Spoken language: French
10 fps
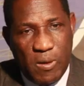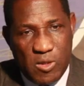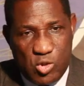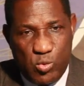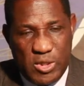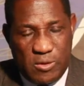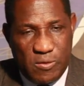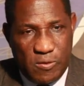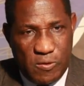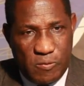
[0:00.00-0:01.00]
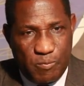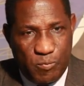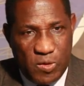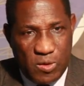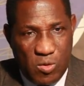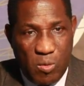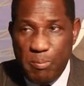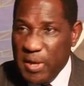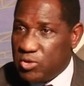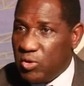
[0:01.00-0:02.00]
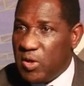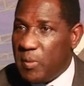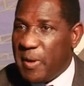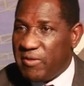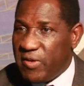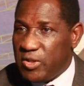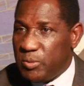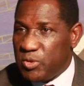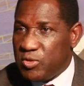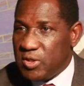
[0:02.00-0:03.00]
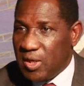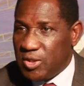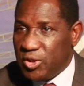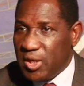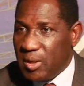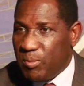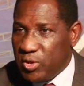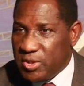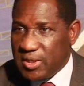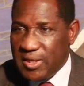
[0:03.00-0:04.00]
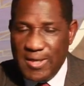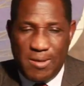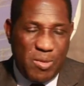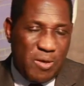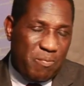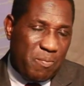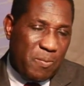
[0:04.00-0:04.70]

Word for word: Ensuite, euh, comme personne n'est parfait, je me suis engagé dans la politique également,